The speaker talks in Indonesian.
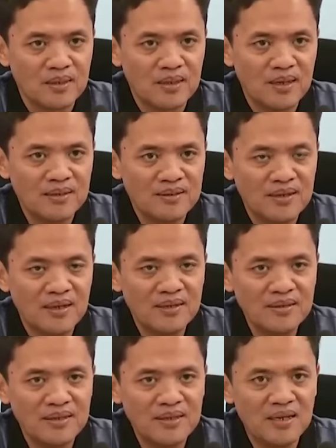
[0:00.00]
dan
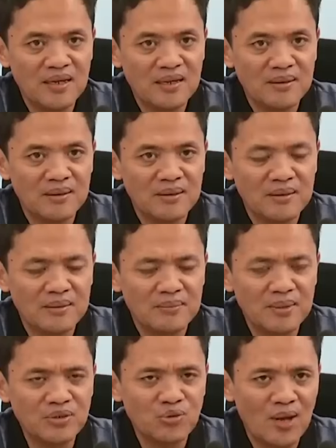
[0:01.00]
sangat tidak
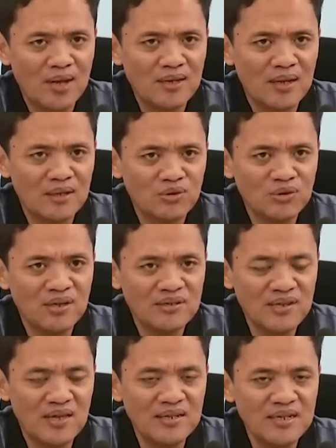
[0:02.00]
masuk akal susah
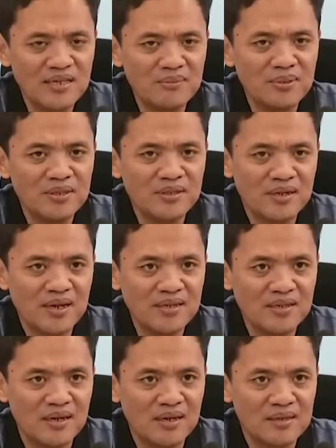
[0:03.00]
sekali kita
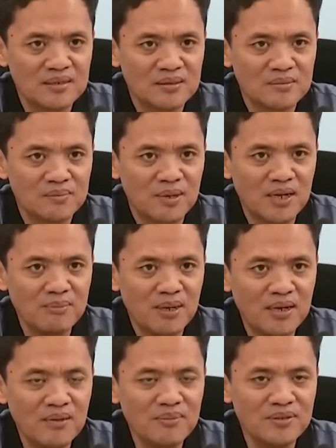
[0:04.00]
mencernanya
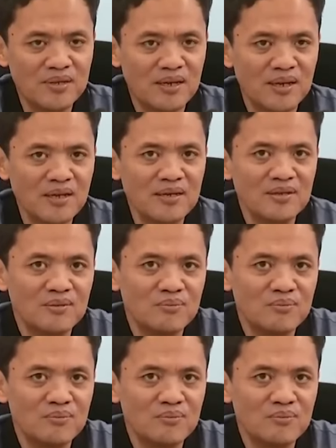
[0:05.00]
bagaimana misalnya dia